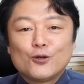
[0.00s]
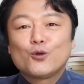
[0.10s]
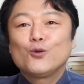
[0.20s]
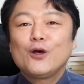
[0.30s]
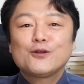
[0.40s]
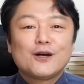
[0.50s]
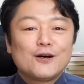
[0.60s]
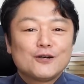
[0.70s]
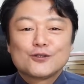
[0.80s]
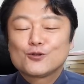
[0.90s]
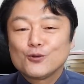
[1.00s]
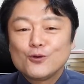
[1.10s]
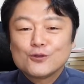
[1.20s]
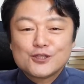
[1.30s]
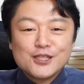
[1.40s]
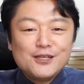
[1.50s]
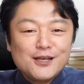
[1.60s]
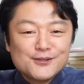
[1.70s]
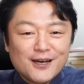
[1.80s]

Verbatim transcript: となるか、そのチキンレース